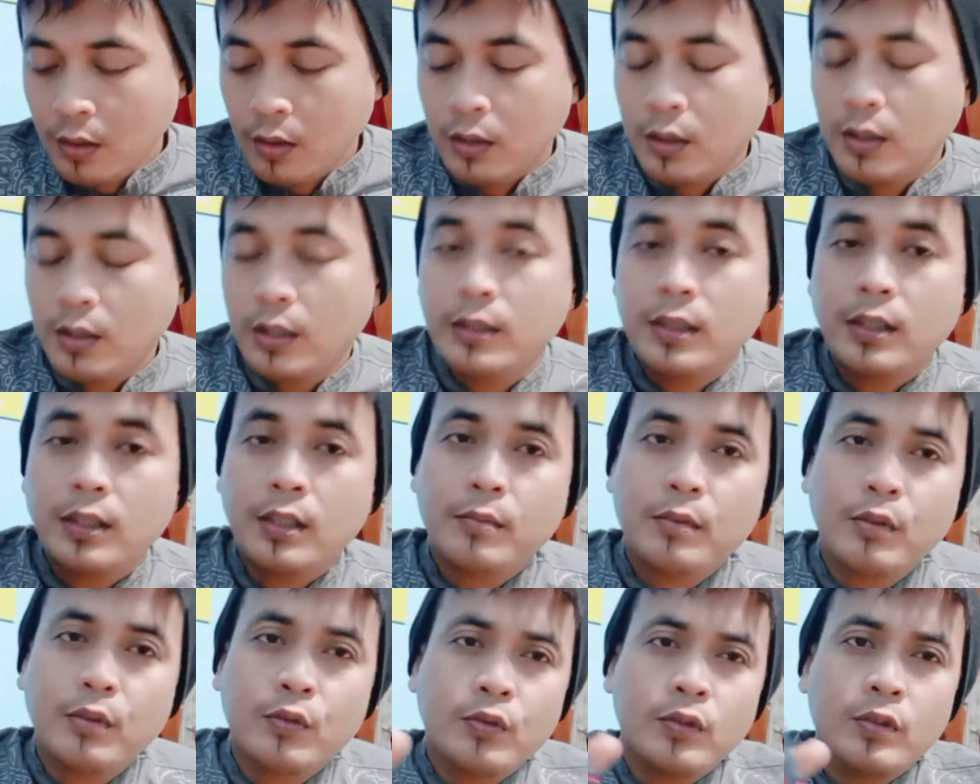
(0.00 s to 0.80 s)
nah cara
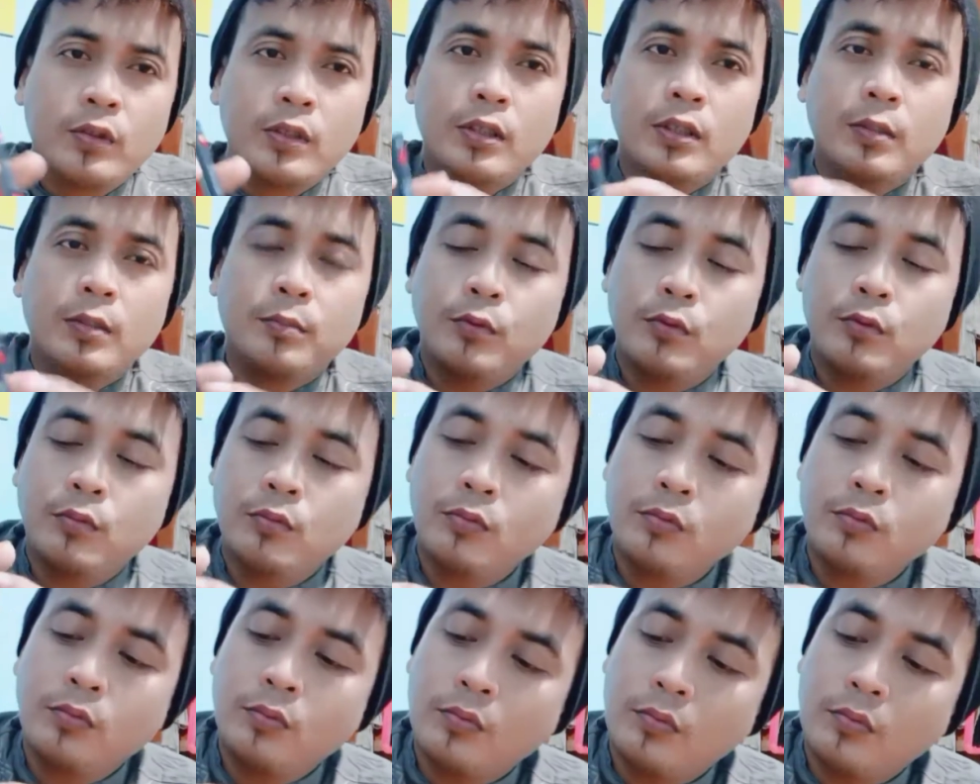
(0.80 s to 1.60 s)
menguncinya
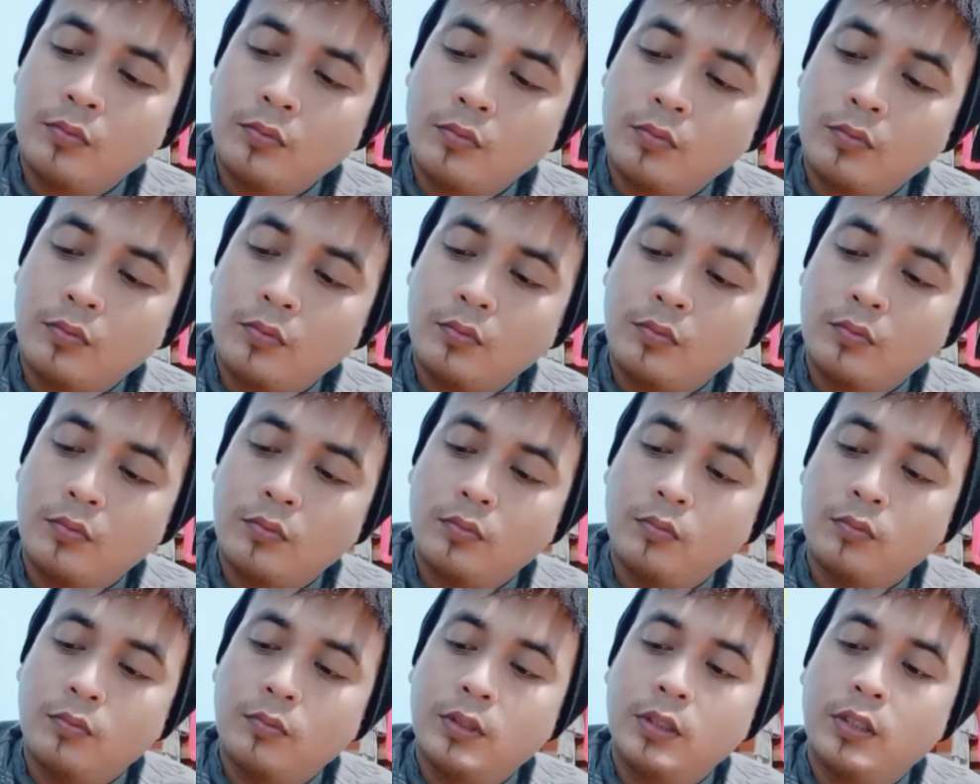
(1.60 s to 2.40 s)
pun
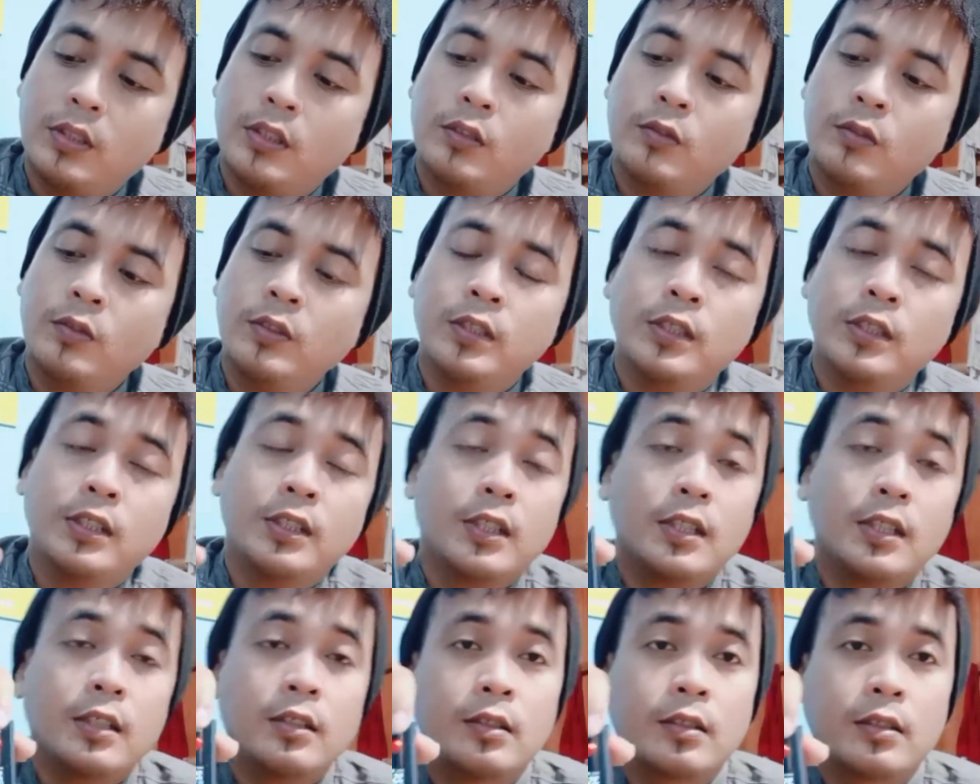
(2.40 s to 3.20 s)
bisa dikunci
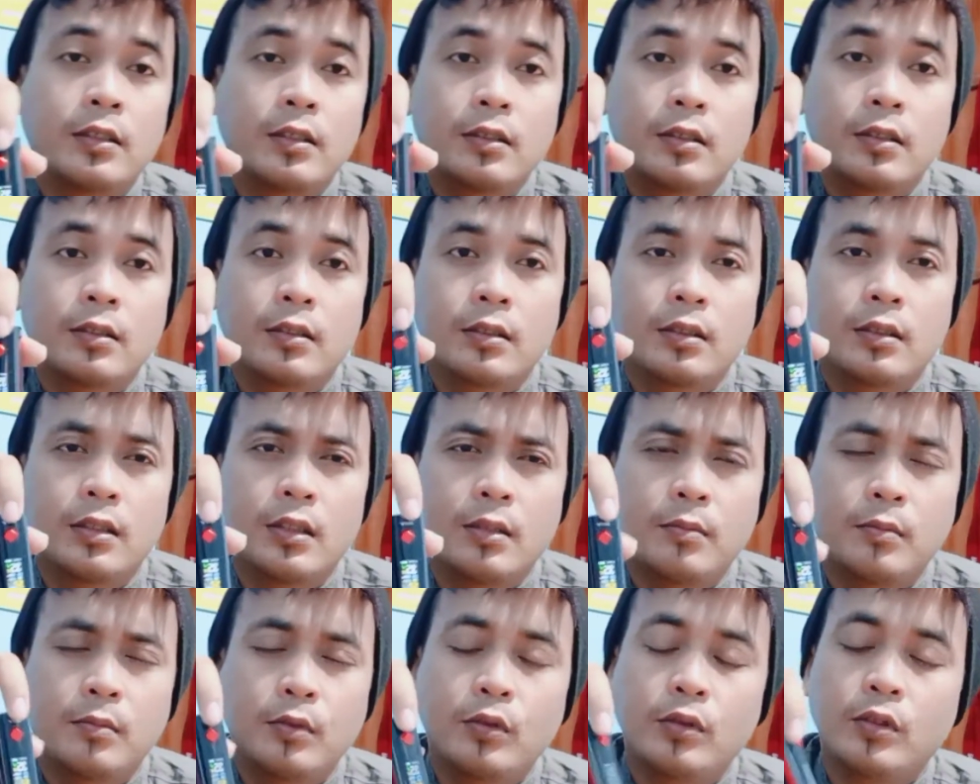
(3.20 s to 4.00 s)
nih guys
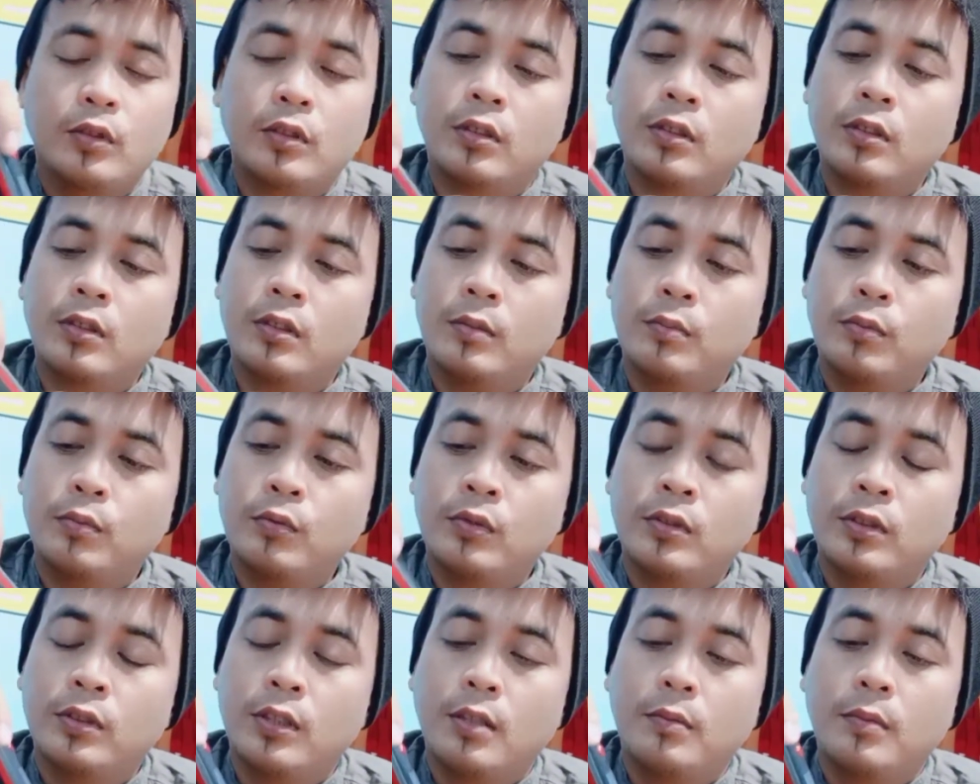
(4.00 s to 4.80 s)
cara menguncinya pun
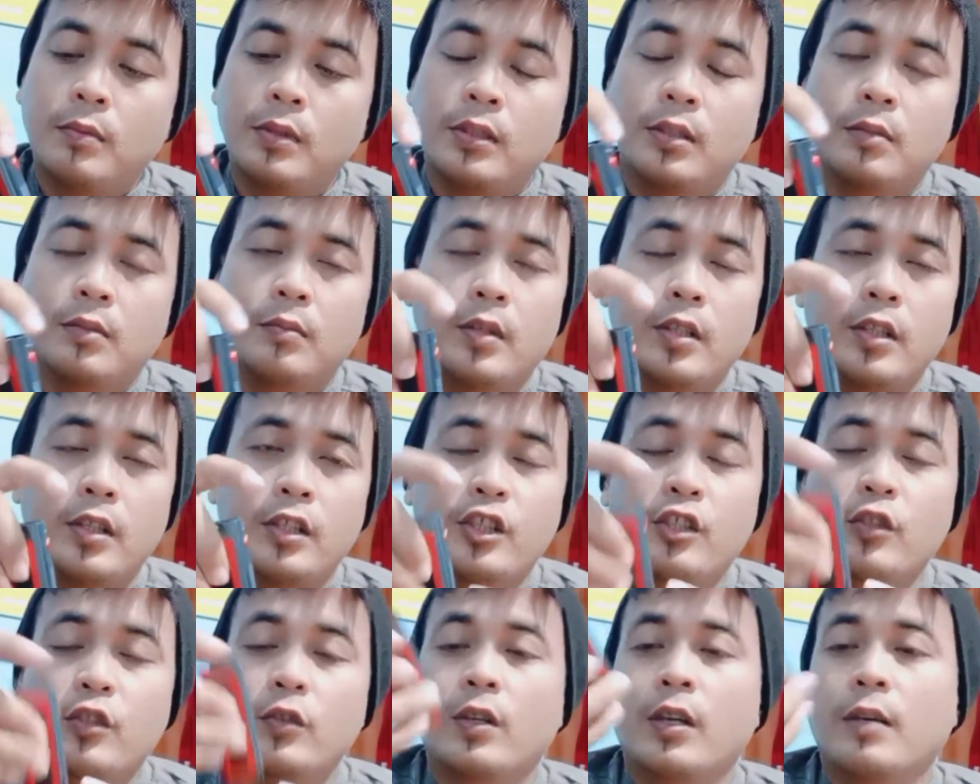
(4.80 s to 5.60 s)
sama sama
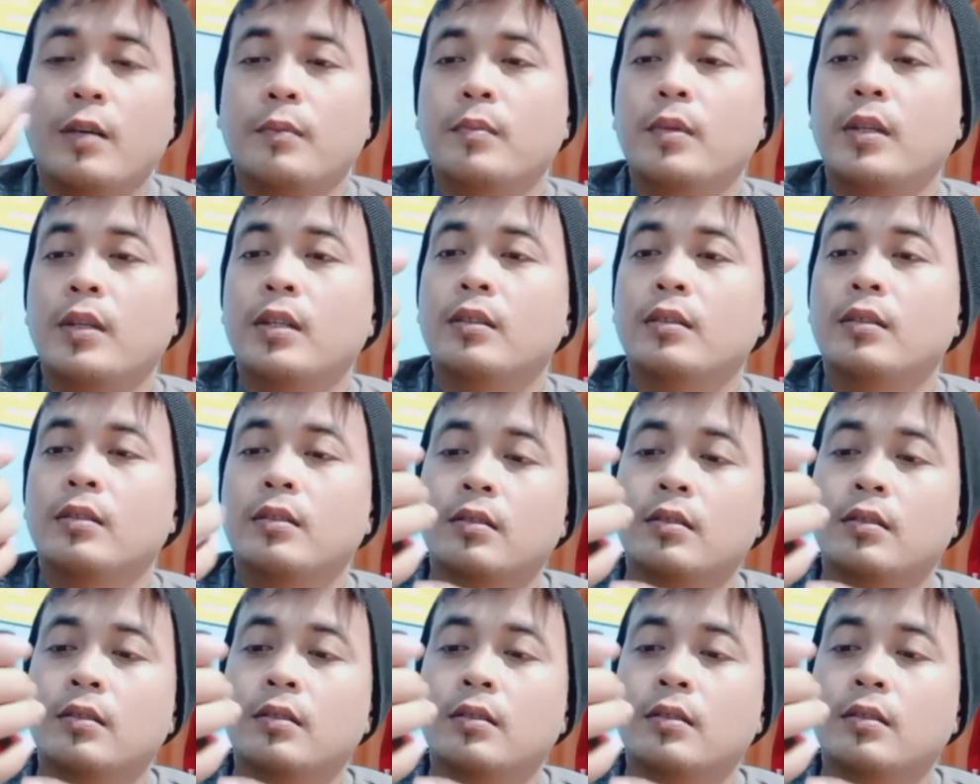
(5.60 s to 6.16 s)
hijau captain